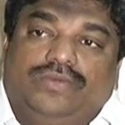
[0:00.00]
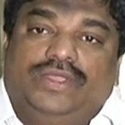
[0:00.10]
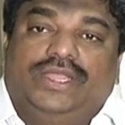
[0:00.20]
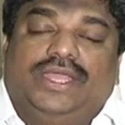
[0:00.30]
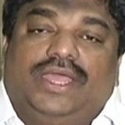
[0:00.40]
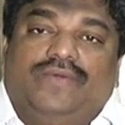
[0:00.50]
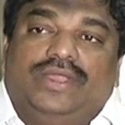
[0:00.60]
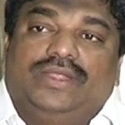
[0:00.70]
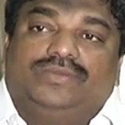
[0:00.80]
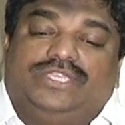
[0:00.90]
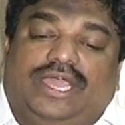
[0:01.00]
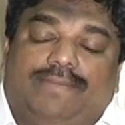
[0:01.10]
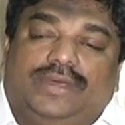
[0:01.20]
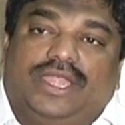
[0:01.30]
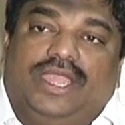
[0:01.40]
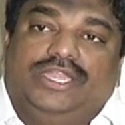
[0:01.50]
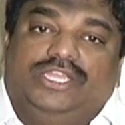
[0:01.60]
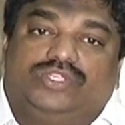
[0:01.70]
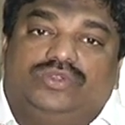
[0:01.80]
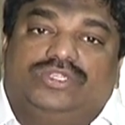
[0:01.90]
వేరే వేరే ఛాంబర్ కానీ
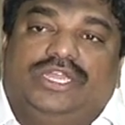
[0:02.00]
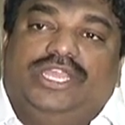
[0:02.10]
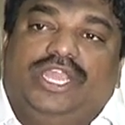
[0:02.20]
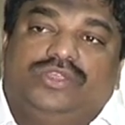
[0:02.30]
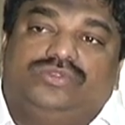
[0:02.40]
ఇష్యూస్ కానీ ఏ